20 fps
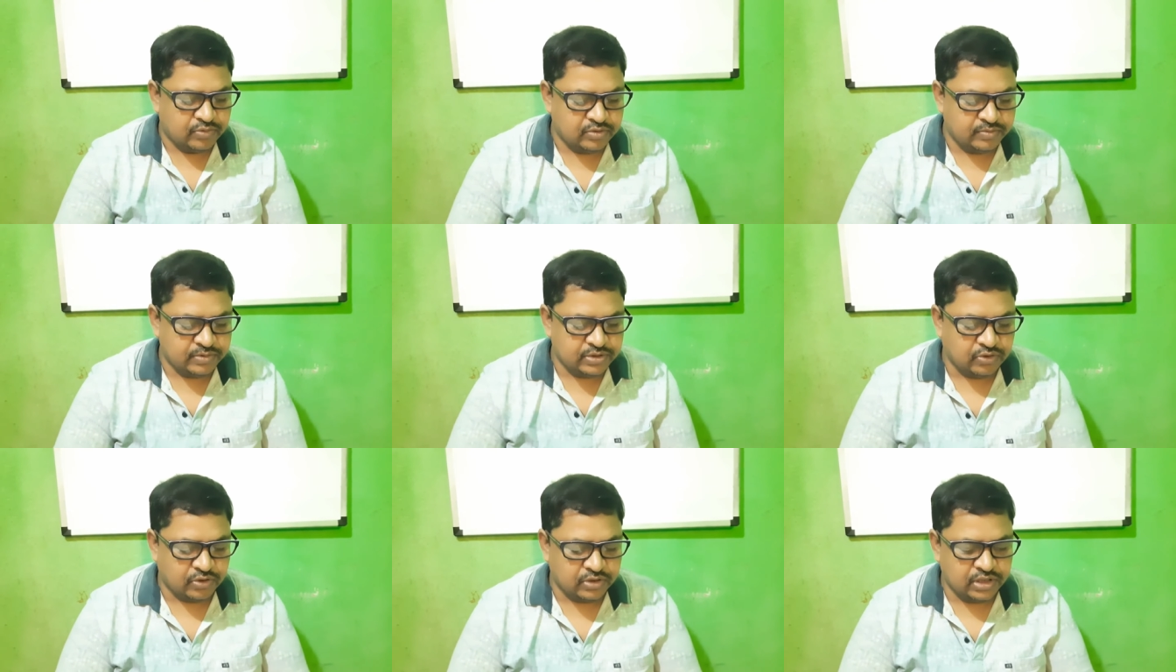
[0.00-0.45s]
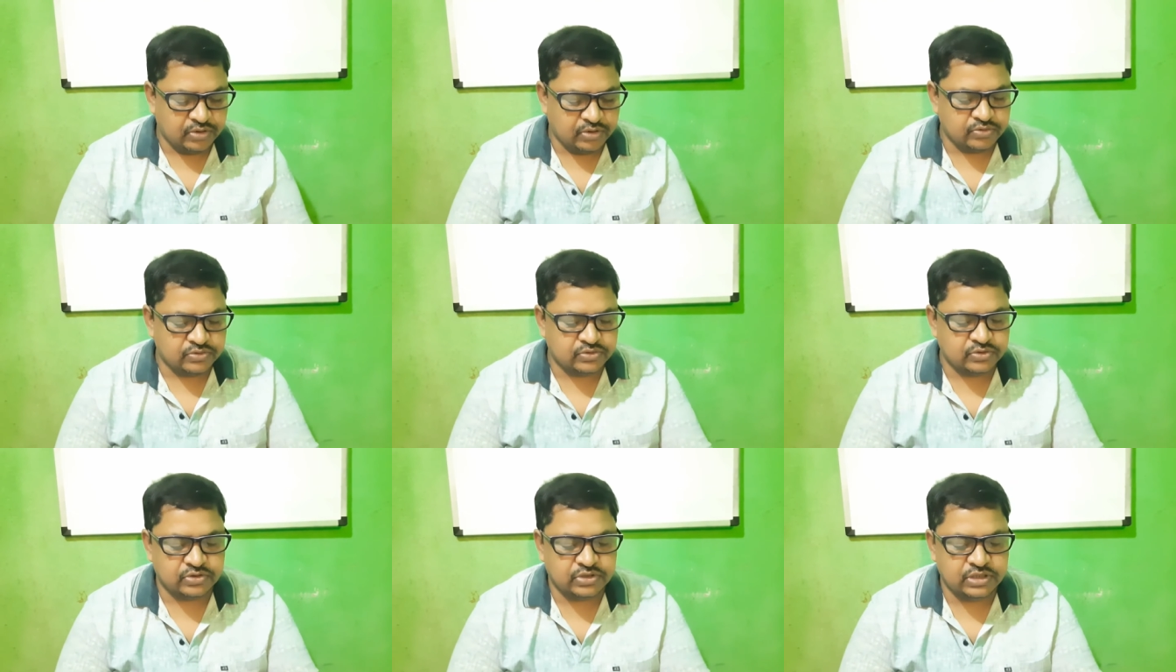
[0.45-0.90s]
তুমি সঠিক
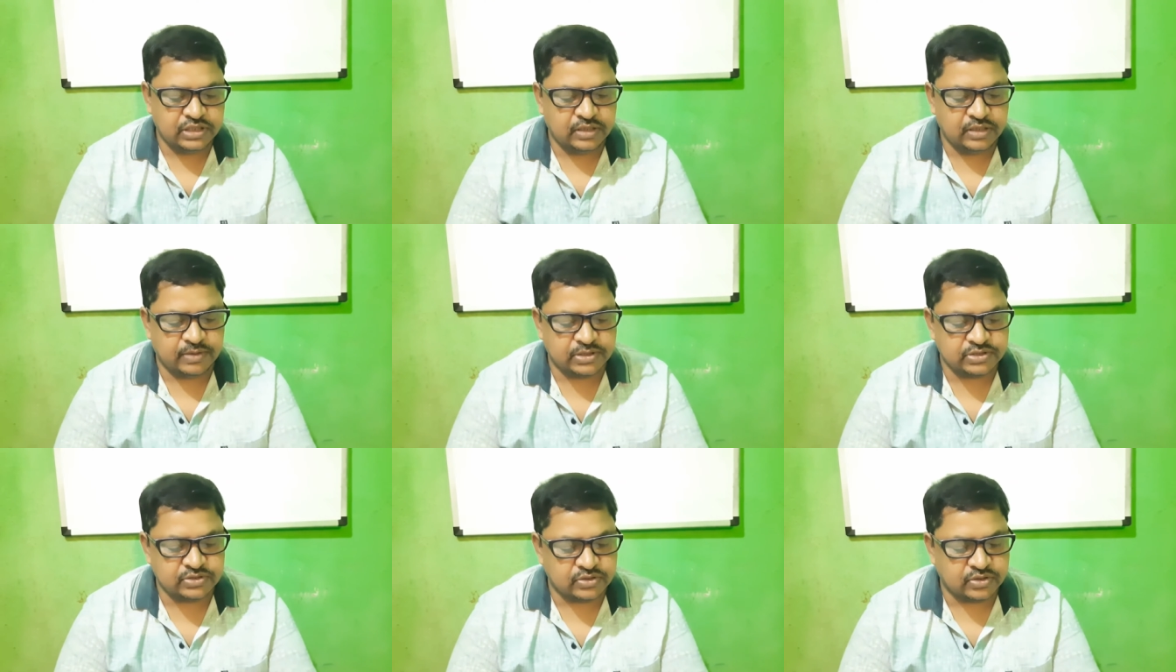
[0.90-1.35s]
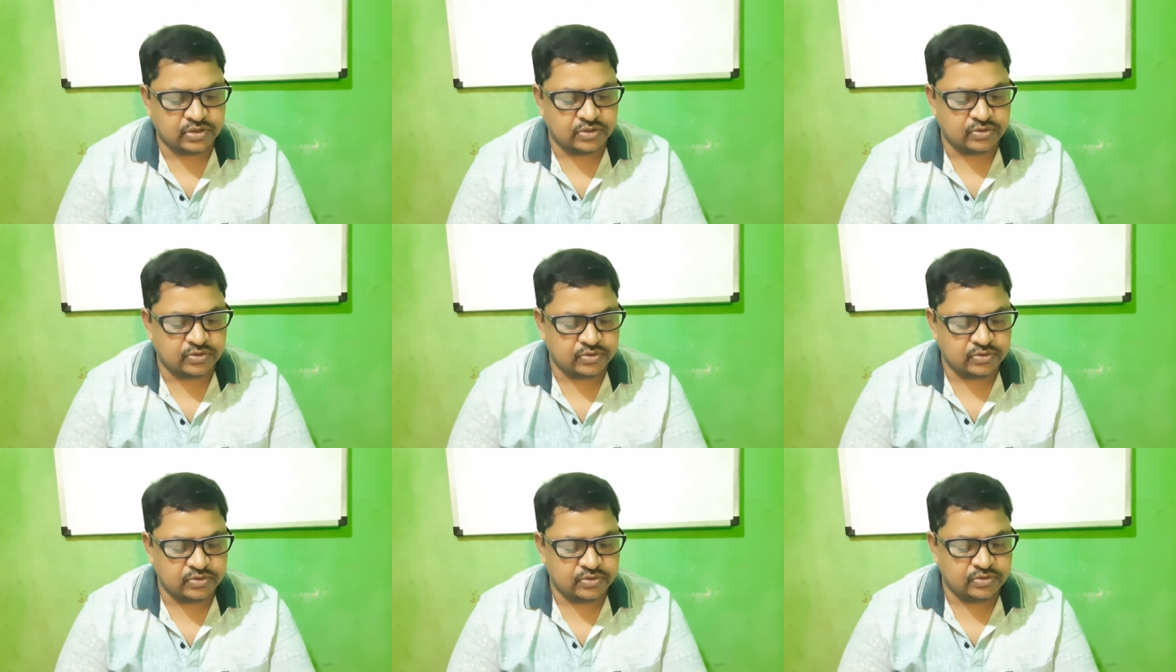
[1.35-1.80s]
উত্তরটি নির্বাচন
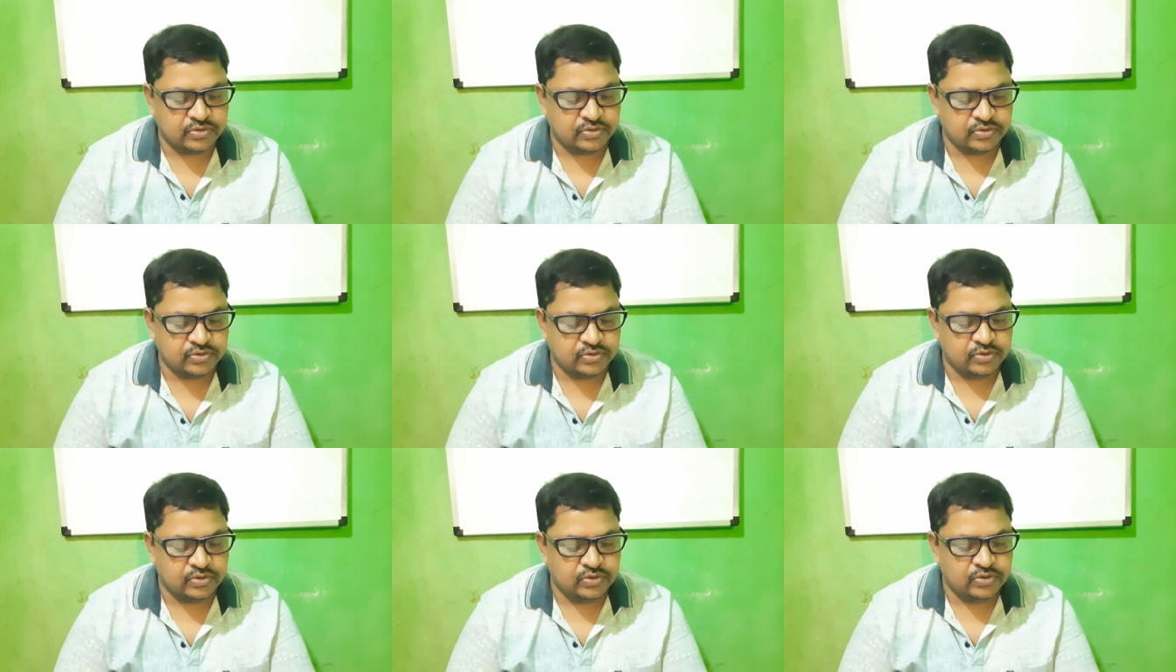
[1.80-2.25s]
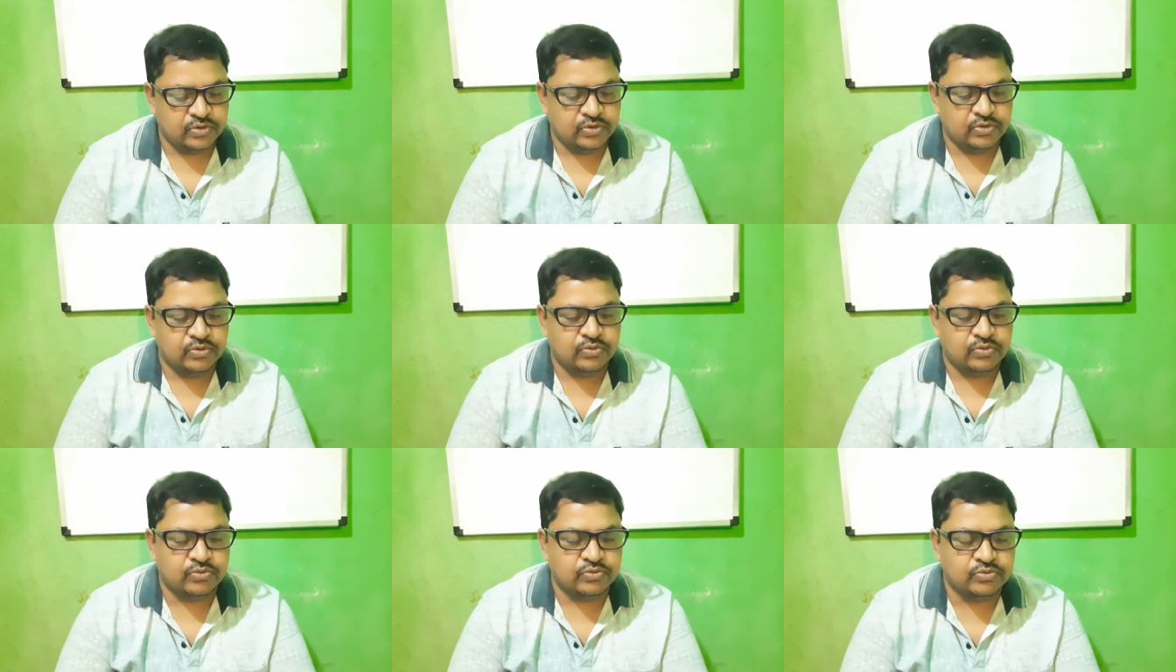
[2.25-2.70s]
করো
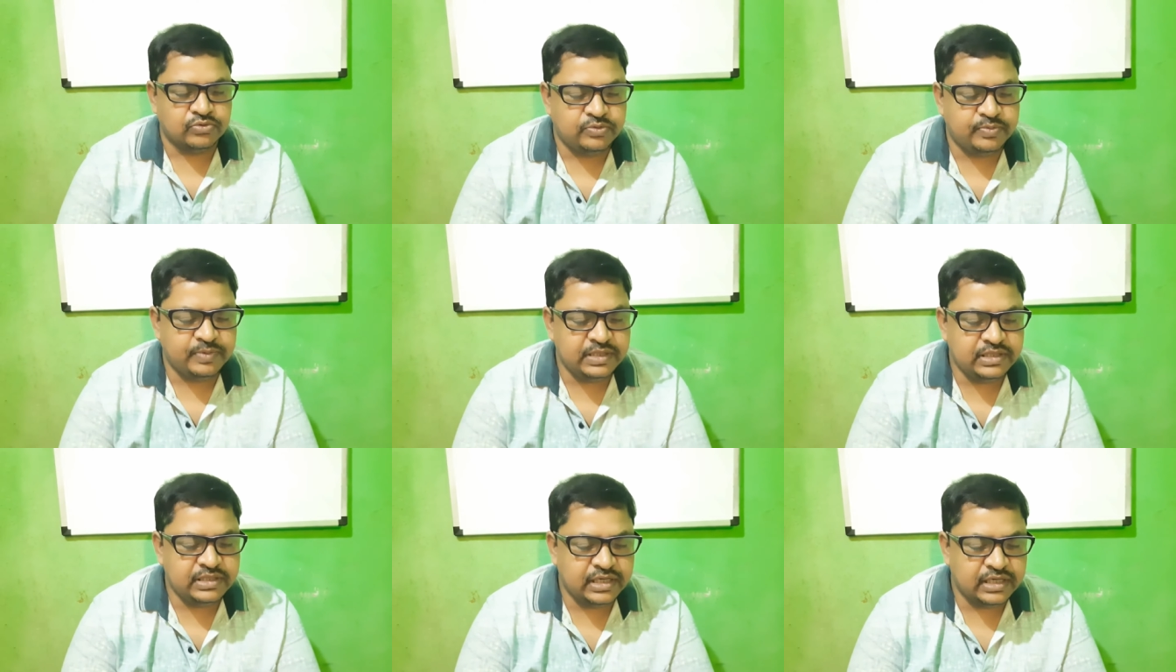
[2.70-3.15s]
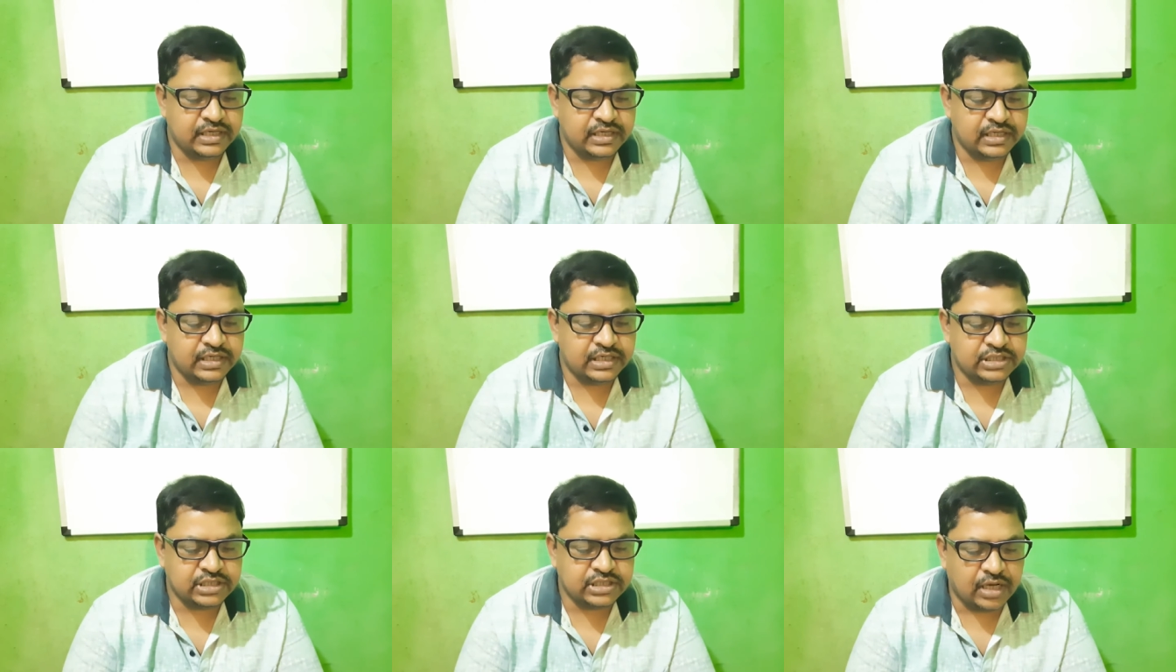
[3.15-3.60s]
উদ্ভিদ
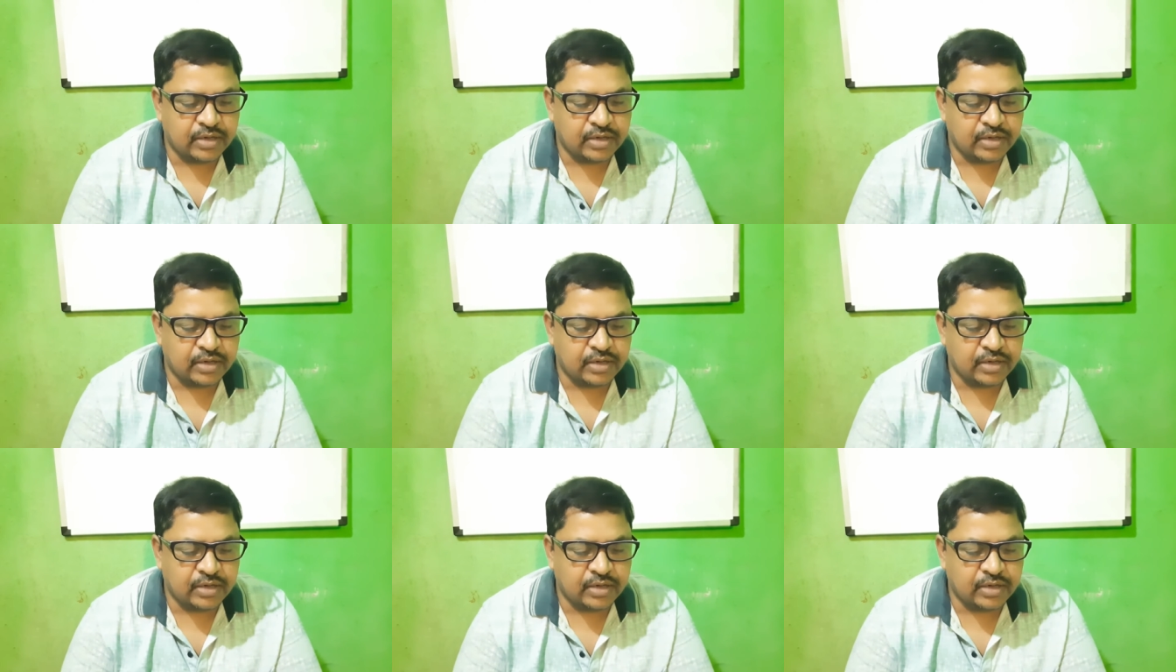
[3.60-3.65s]
দেহের